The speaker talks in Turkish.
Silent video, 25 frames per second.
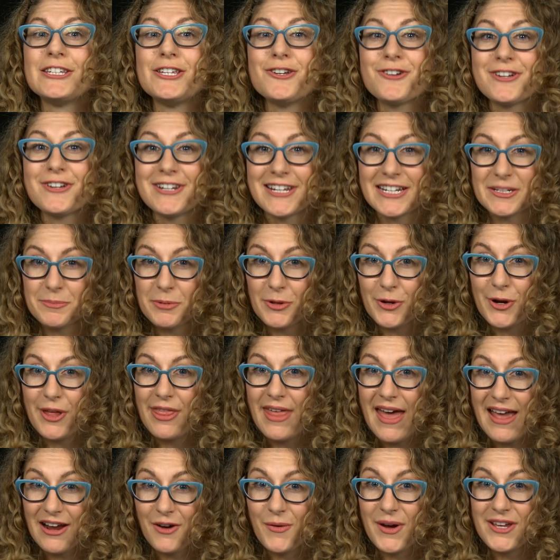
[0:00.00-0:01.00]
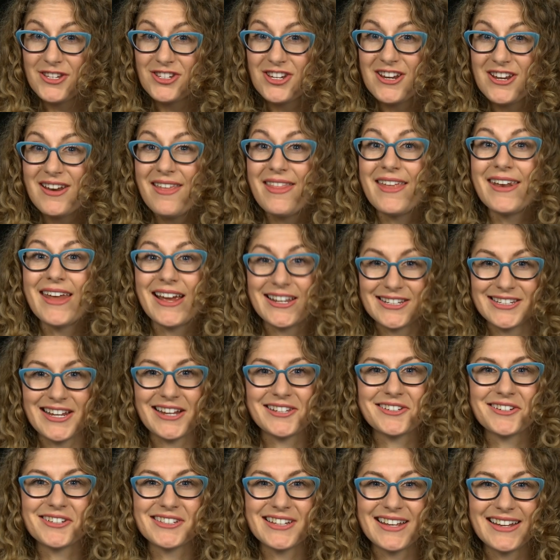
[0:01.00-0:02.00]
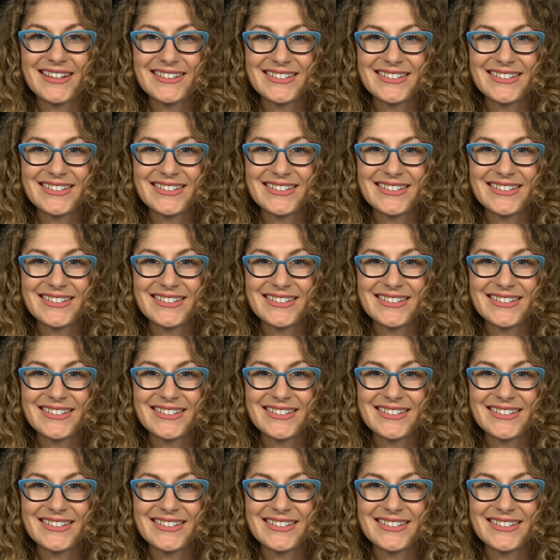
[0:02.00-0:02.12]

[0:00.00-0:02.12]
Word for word: Sıradaki alıştırmayla bu konuyu keşfetmeye